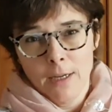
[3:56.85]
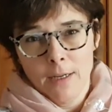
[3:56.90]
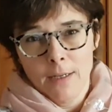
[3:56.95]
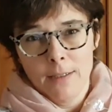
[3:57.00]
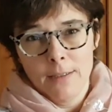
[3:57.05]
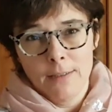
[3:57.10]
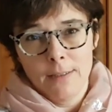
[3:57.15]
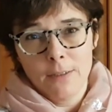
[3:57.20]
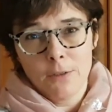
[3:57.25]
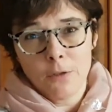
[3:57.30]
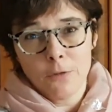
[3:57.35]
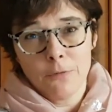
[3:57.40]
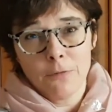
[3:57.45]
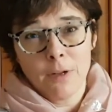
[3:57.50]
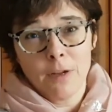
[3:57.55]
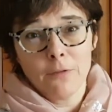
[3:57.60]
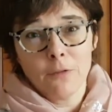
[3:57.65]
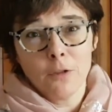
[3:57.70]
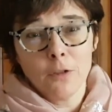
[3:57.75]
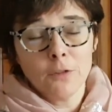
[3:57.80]
Les
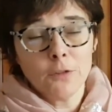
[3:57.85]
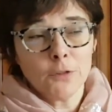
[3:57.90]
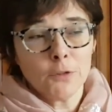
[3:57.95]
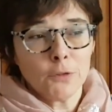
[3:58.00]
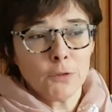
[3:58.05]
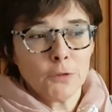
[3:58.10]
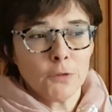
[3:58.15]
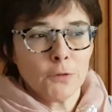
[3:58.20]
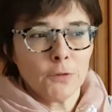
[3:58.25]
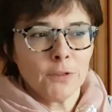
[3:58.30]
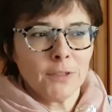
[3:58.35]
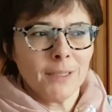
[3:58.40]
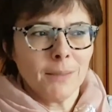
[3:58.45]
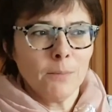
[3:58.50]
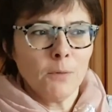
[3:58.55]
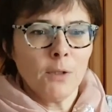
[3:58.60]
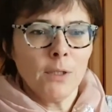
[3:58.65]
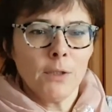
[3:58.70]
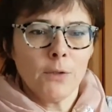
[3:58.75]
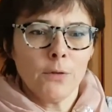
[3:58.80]
isoflavones, ce sont ces
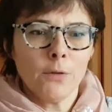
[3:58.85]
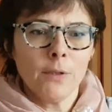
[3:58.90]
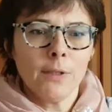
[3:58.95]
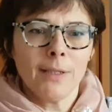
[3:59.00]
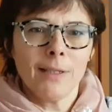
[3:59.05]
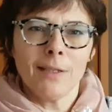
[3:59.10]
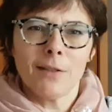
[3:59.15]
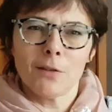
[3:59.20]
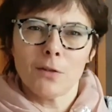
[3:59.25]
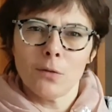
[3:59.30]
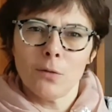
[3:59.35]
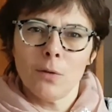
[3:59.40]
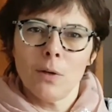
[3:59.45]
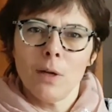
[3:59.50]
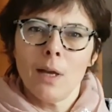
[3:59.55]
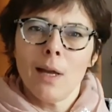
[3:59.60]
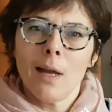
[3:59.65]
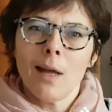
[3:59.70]
molécules qui sont